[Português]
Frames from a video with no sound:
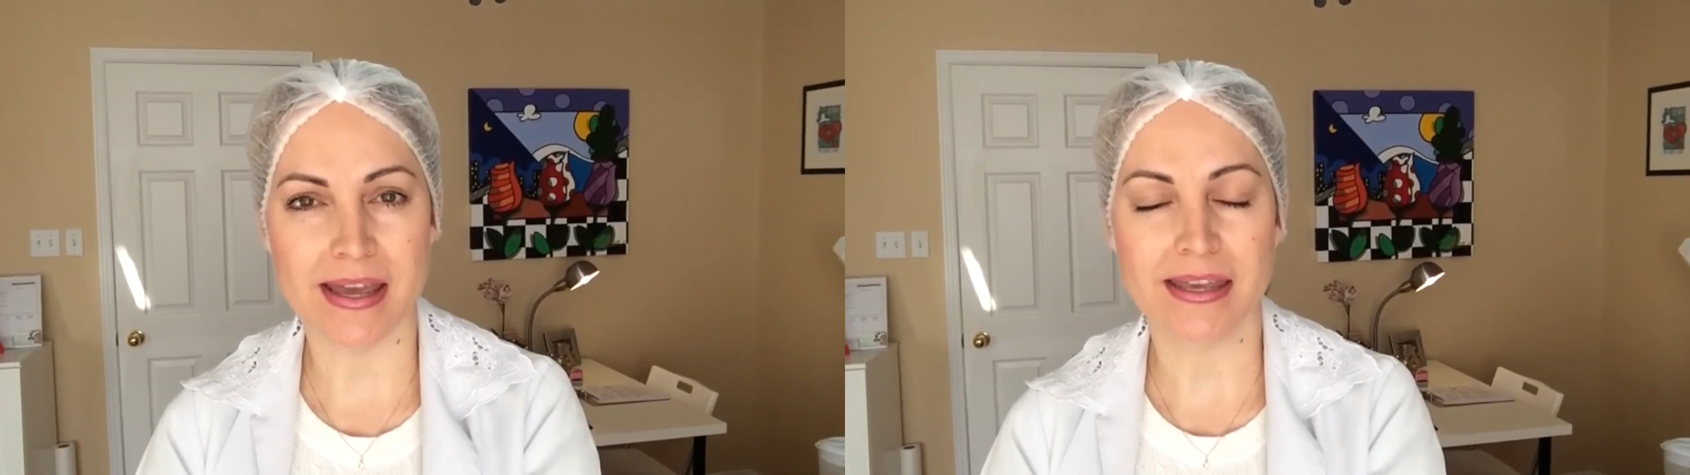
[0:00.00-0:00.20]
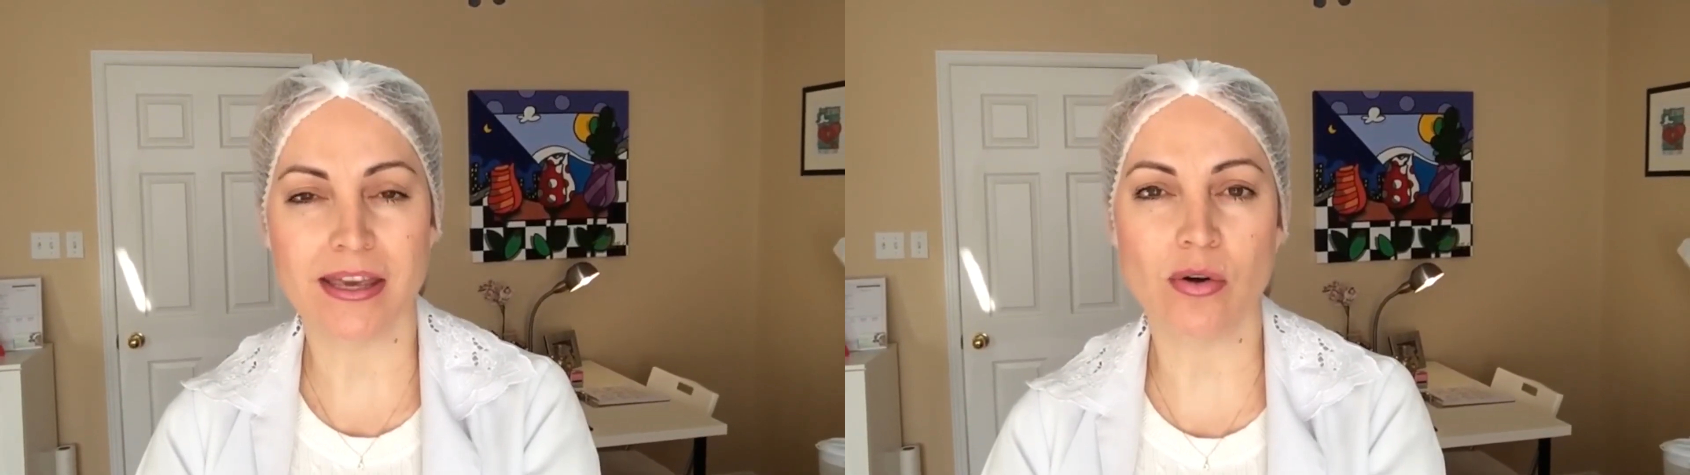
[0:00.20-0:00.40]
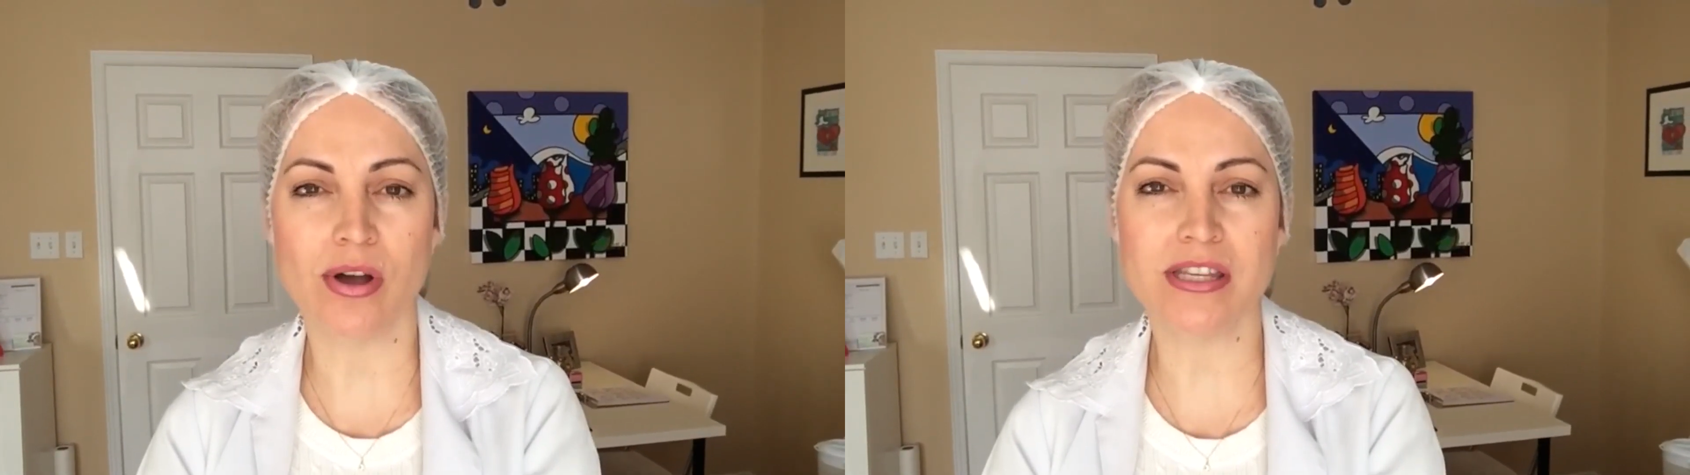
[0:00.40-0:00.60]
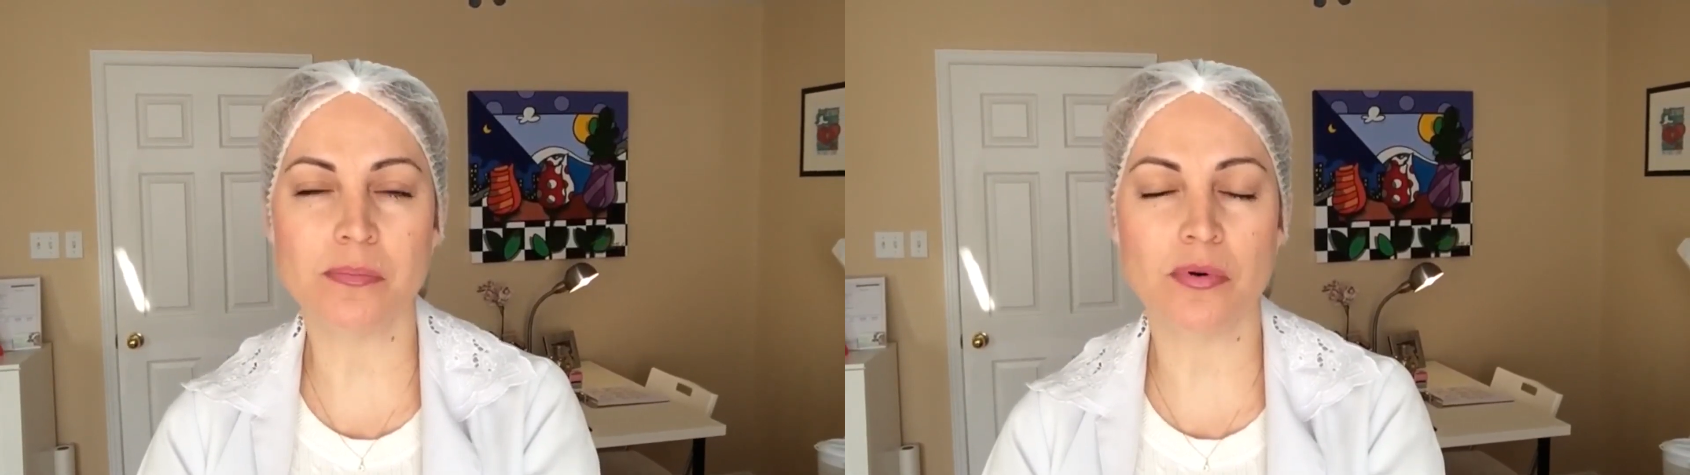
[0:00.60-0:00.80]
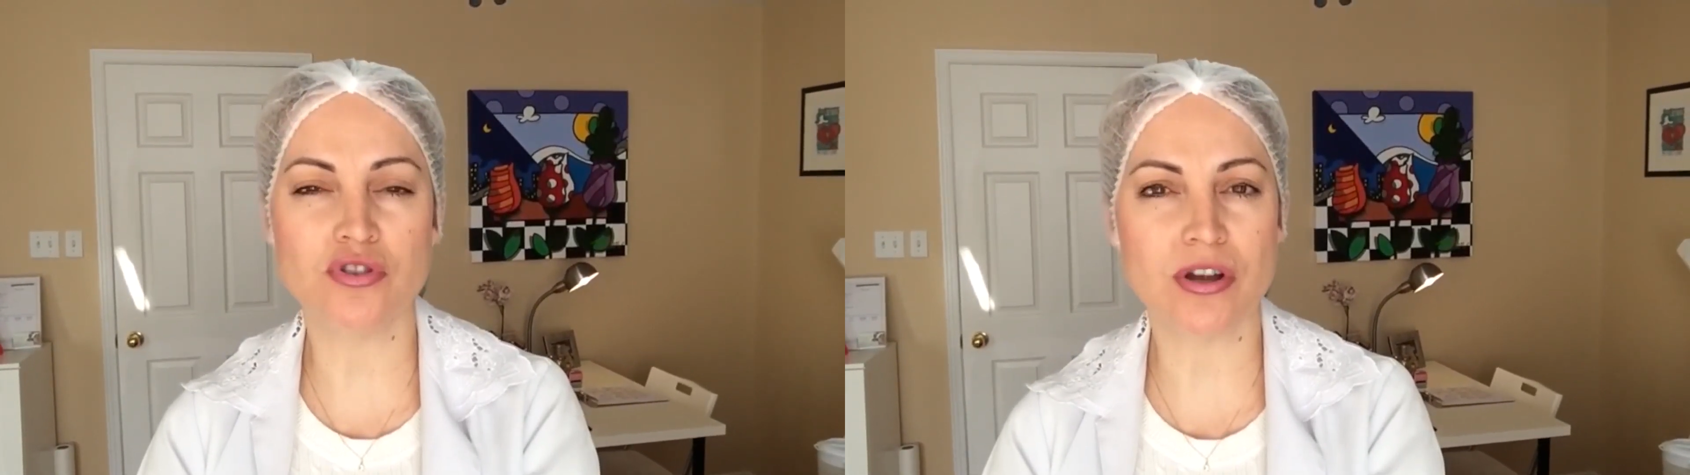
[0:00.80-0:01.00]
que
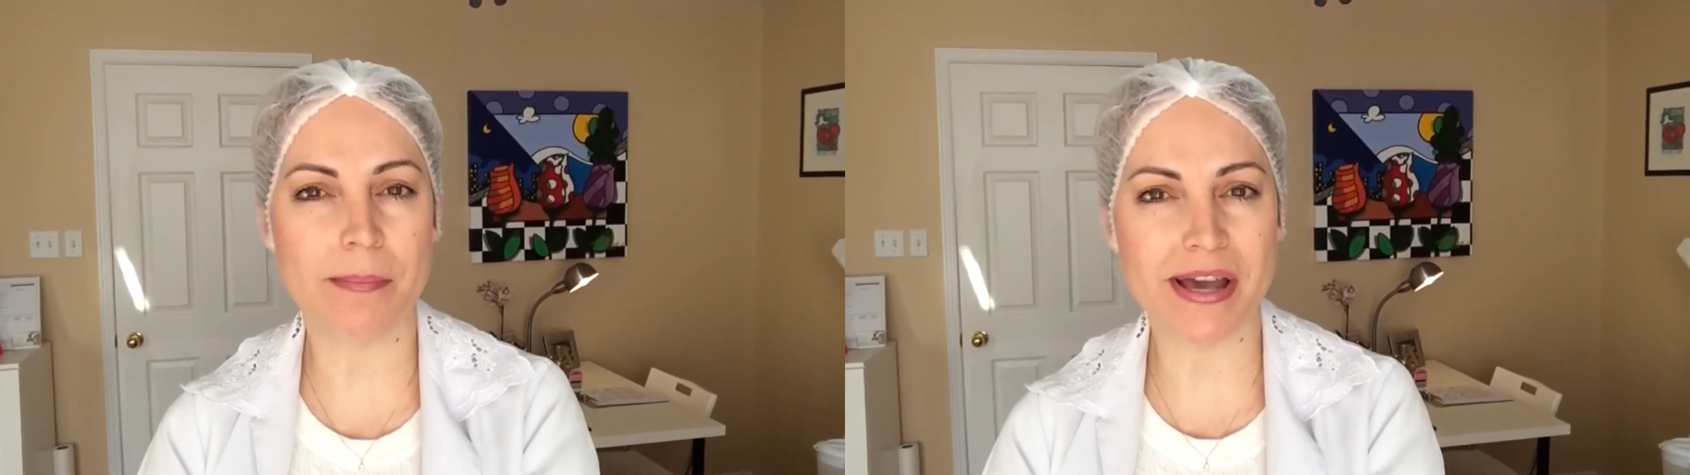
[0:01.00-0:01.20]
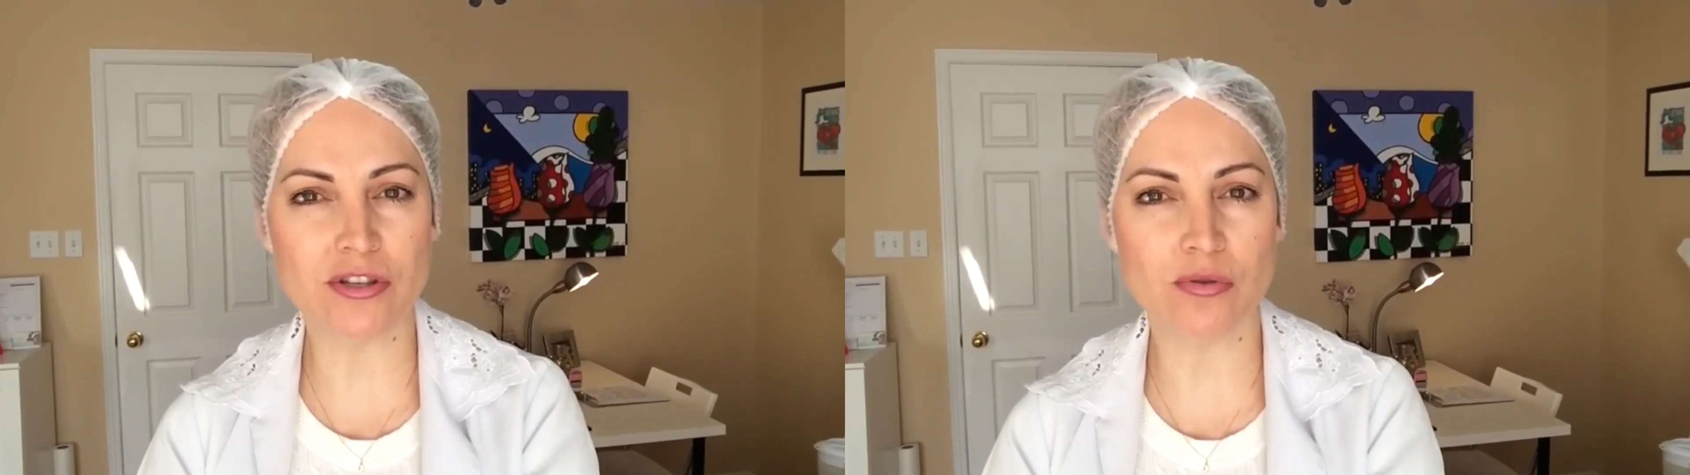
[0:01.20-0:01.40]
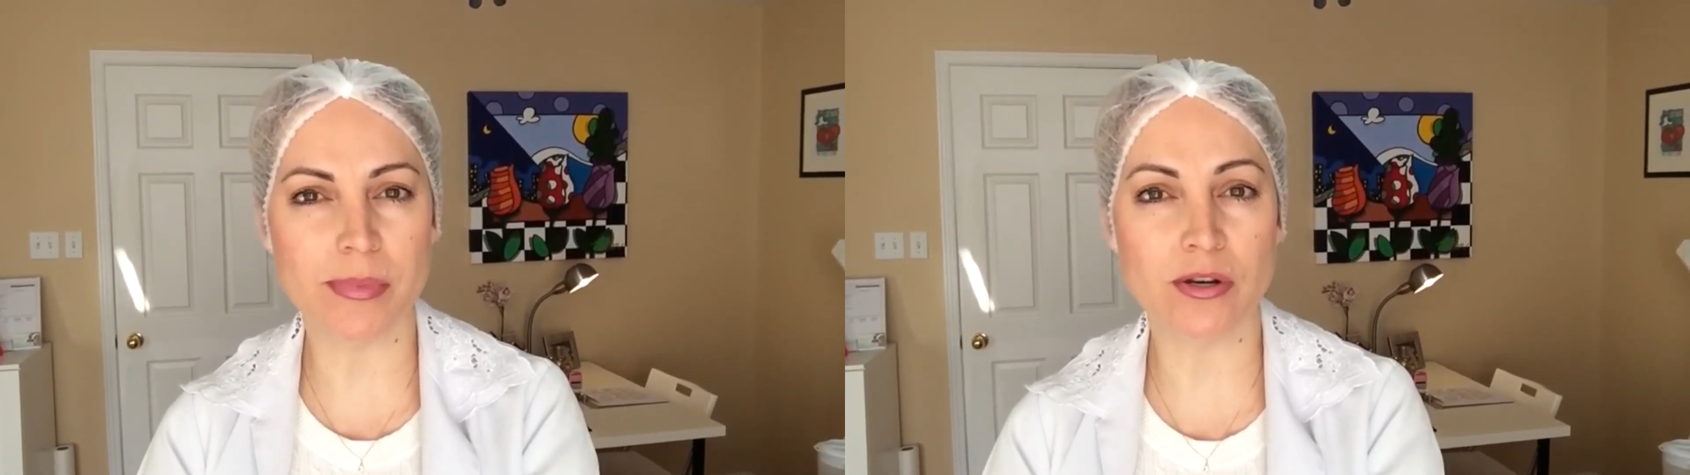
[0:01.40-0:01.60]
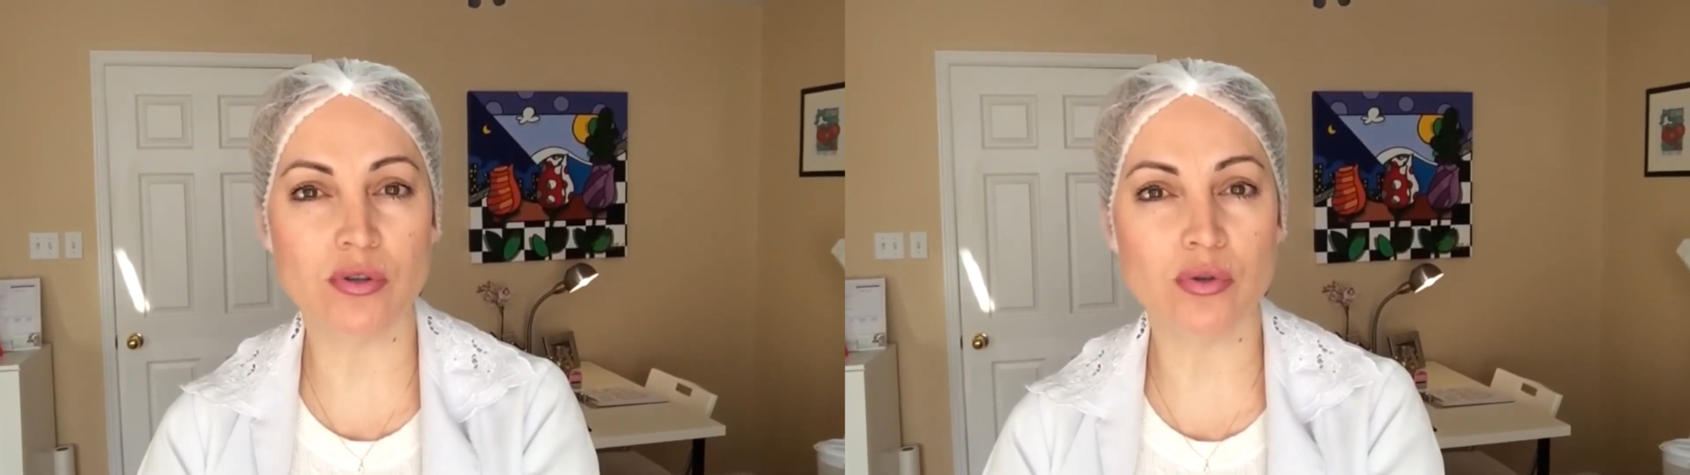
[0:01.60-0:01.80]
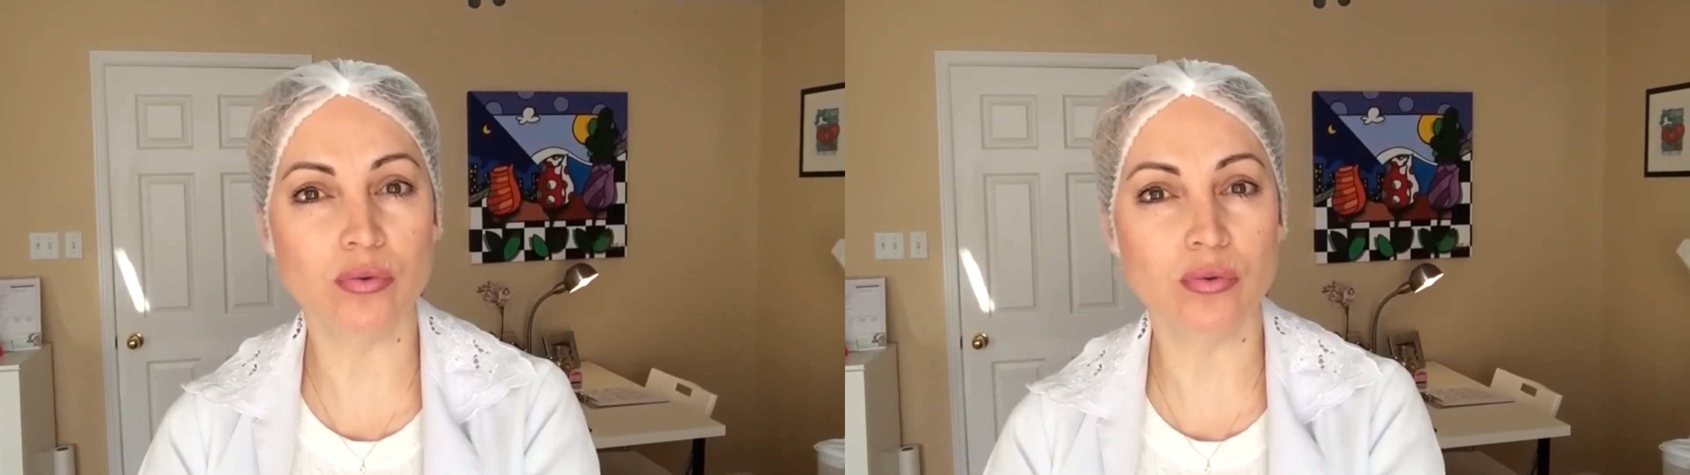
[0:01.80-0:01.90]
corresponde a mais ou menos